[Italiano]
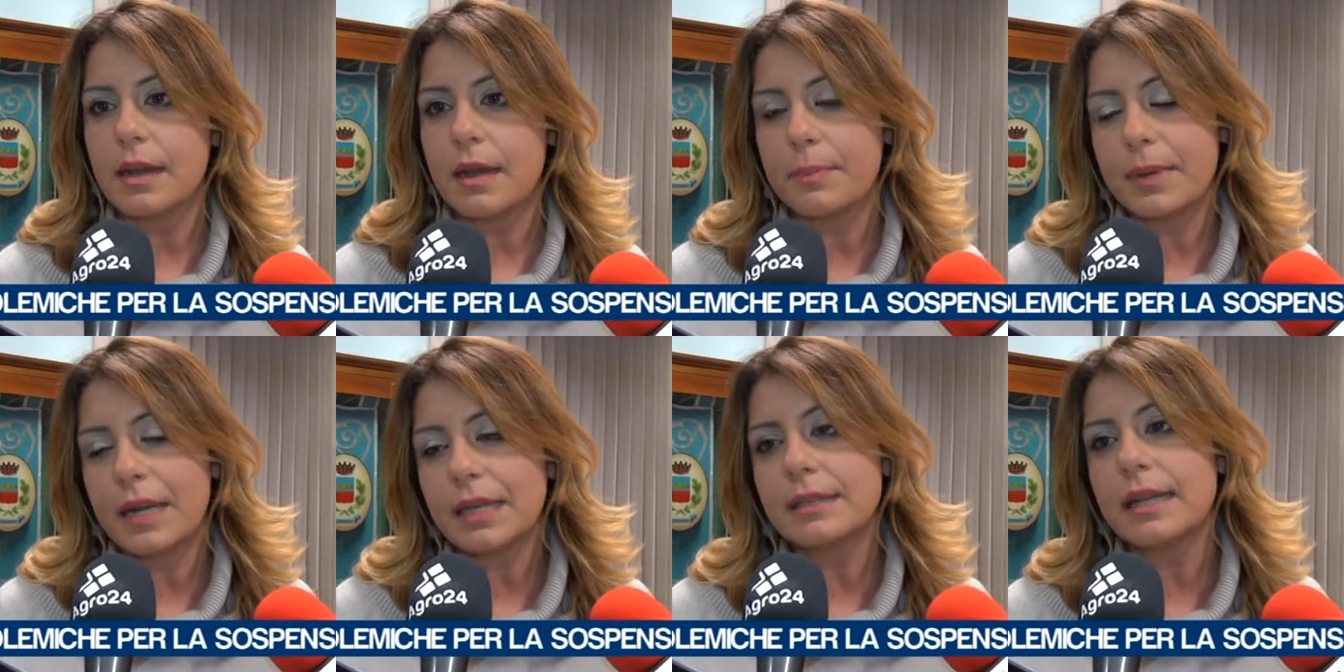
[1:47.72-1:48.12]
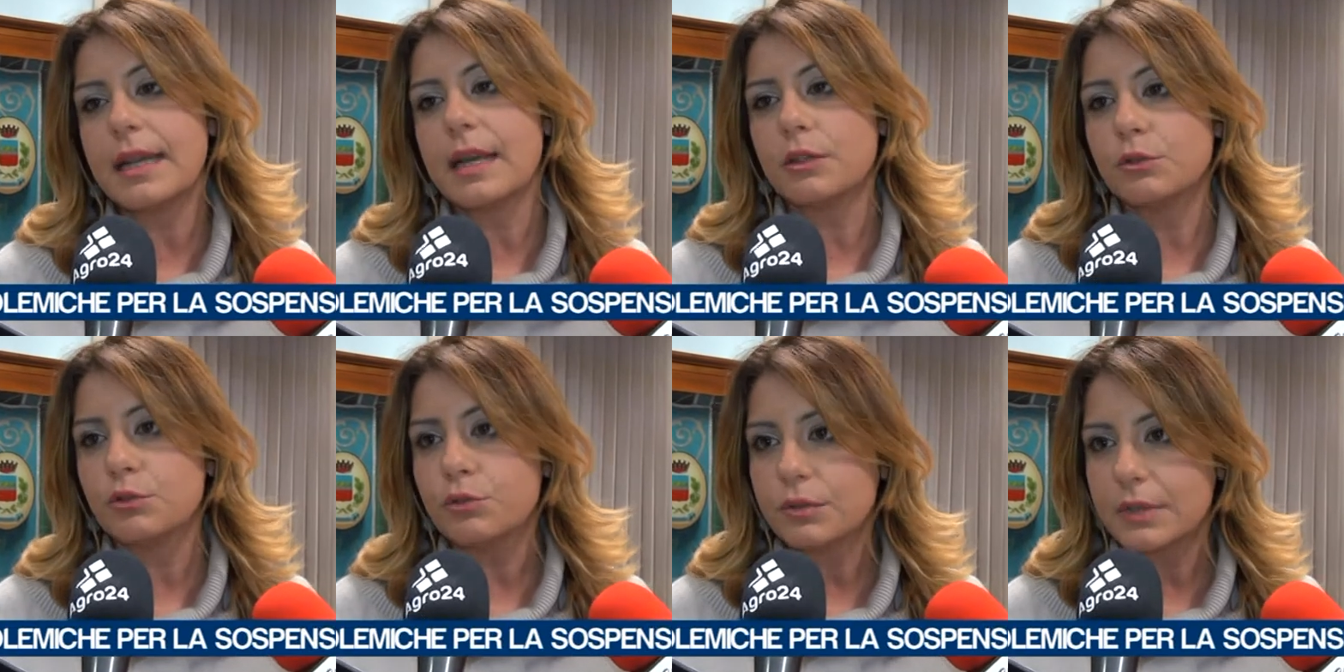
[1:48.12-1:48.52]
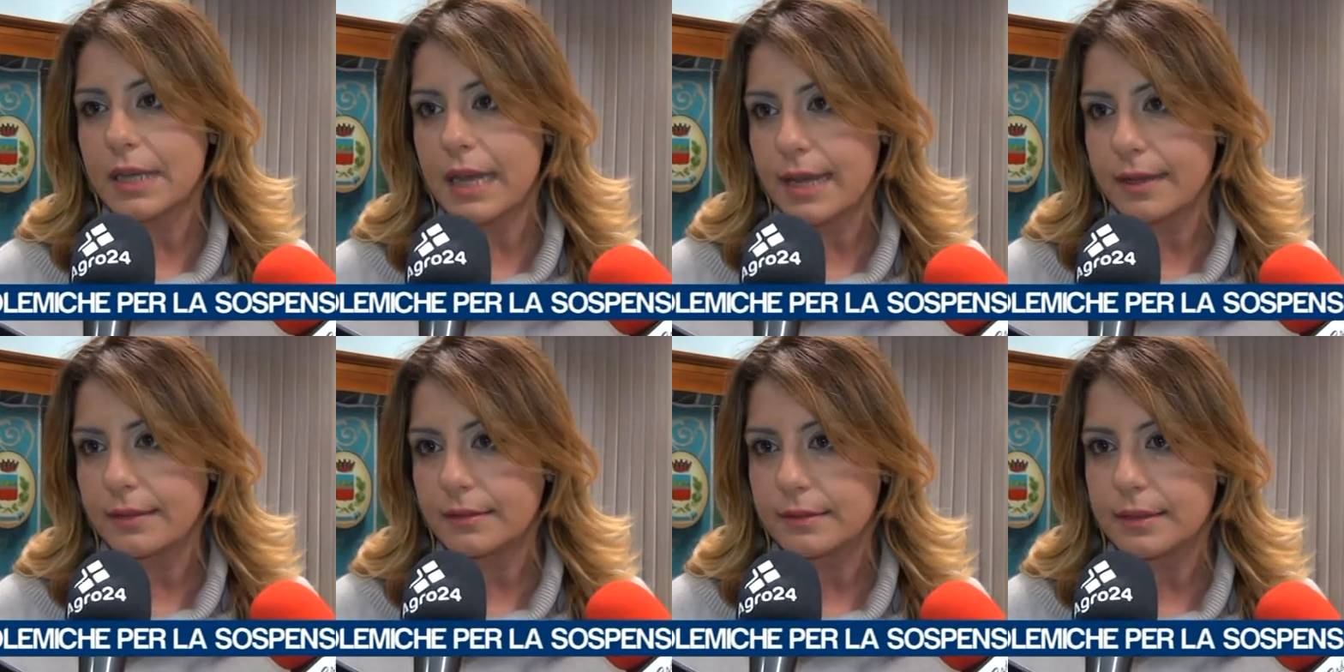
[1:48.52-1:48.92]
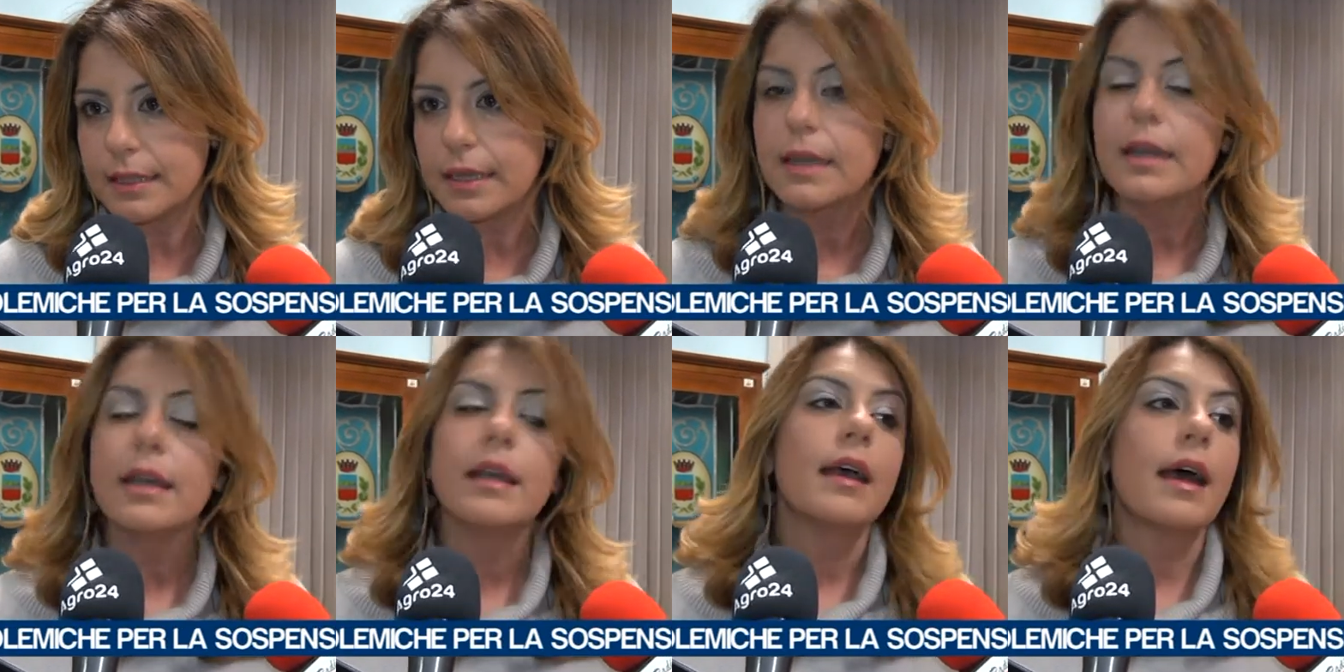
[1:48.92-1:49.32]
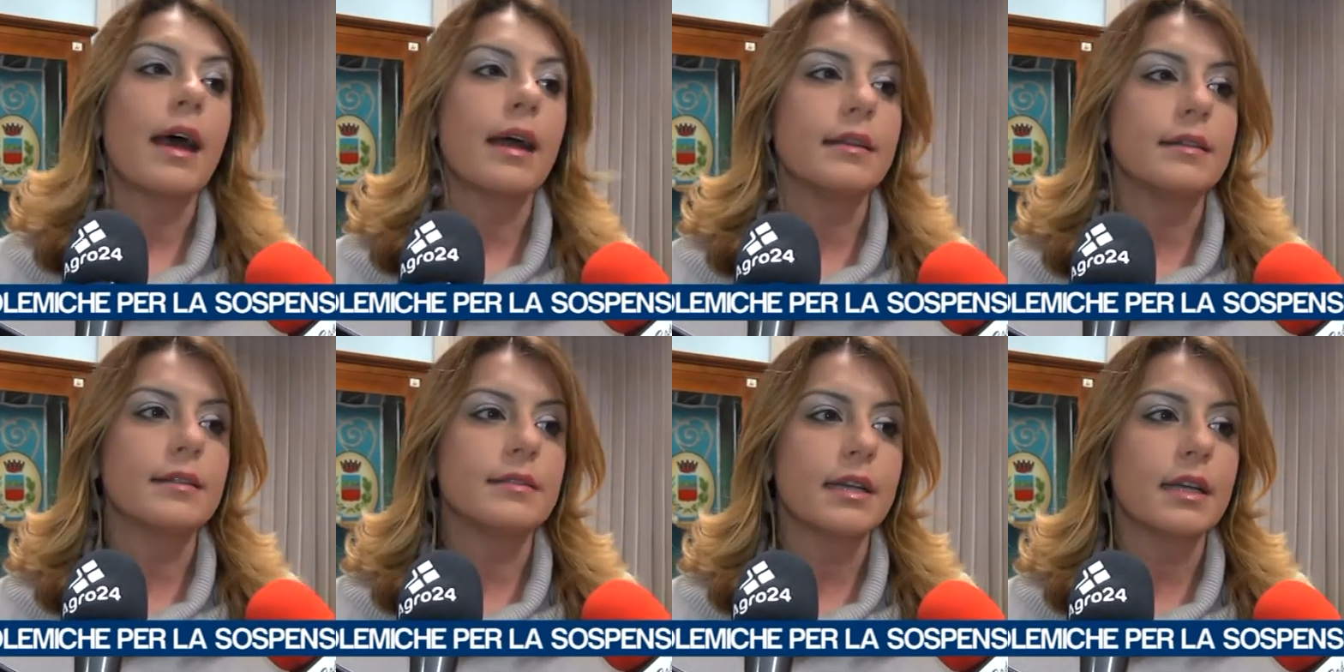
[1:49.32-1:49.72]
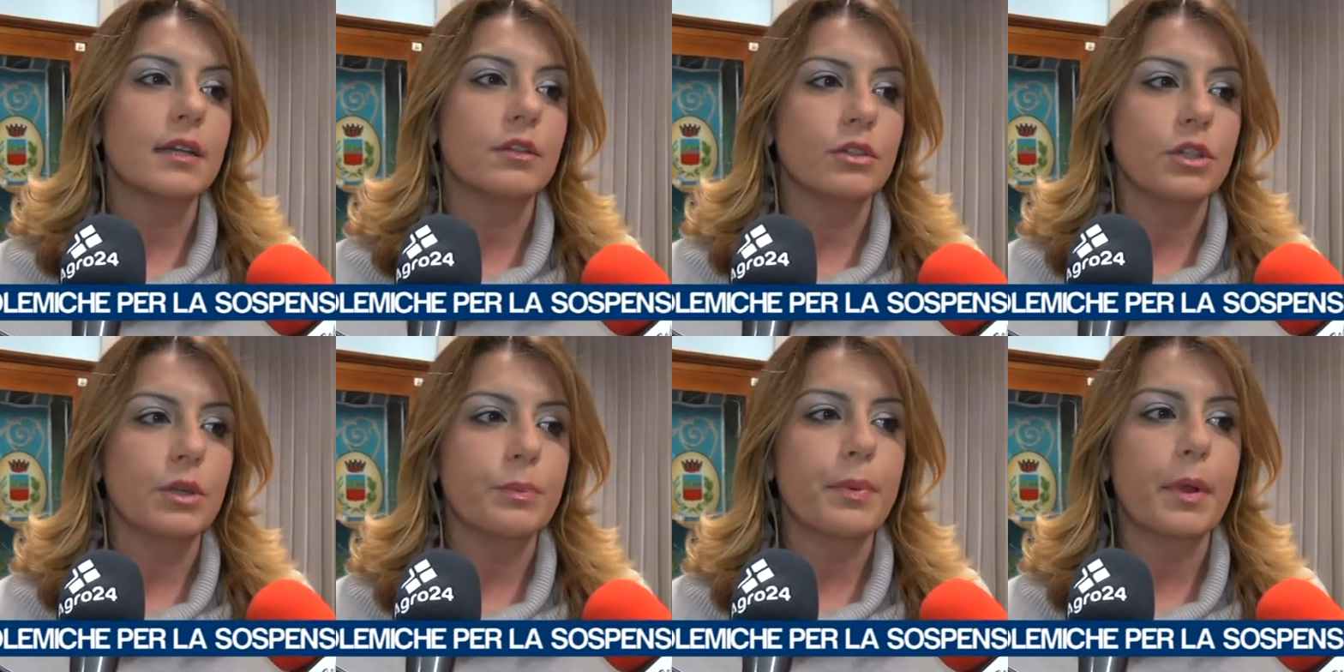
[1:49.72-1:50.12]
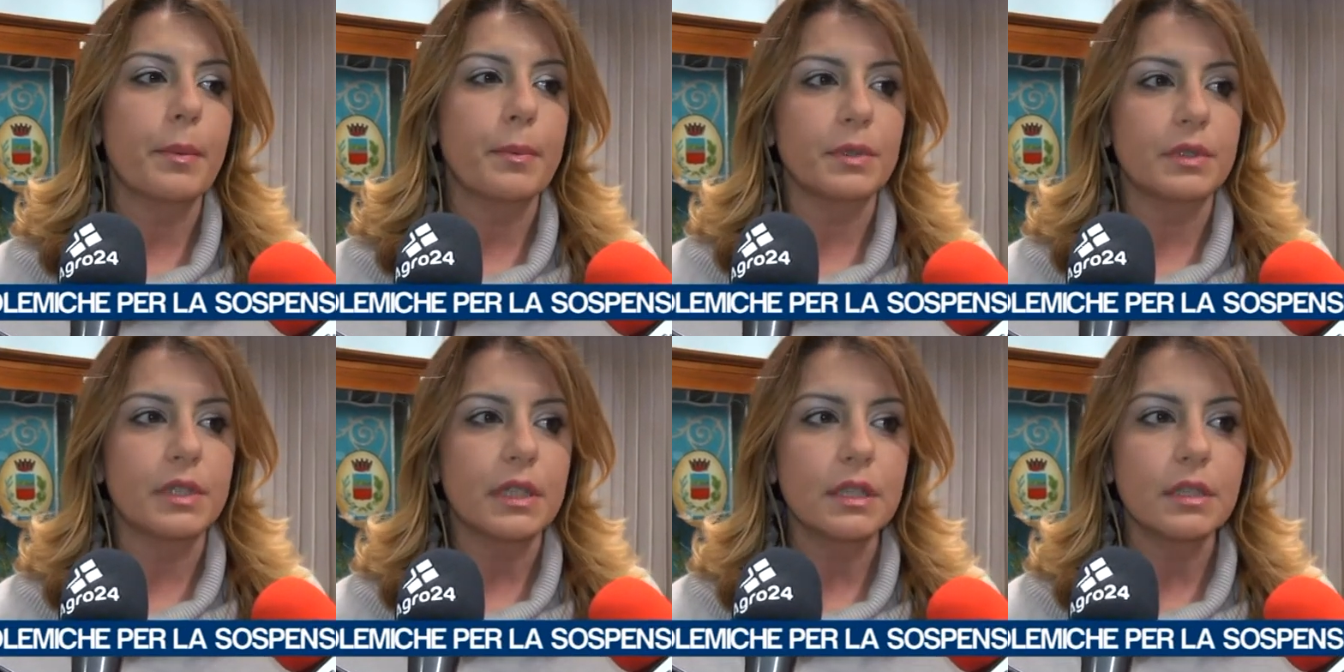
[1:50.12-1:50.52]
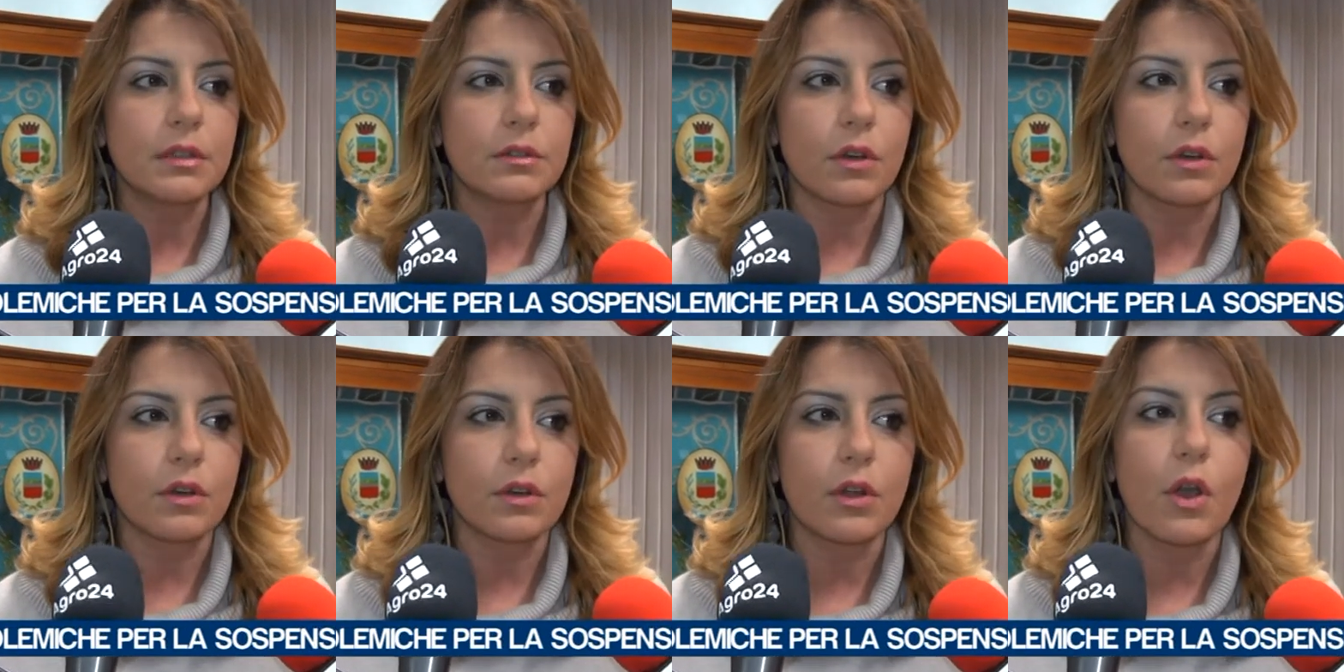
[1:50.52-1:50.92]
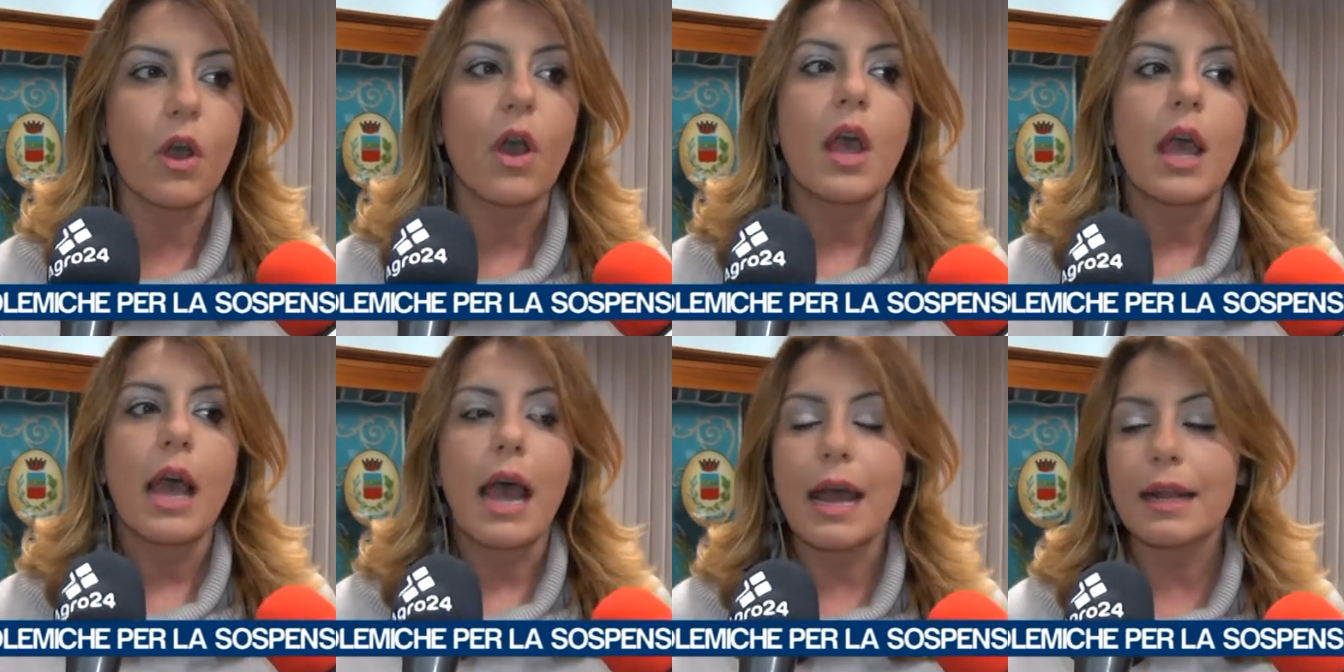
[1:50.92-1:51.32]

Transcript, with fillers: la platea di utenti all'interno del proprio territorio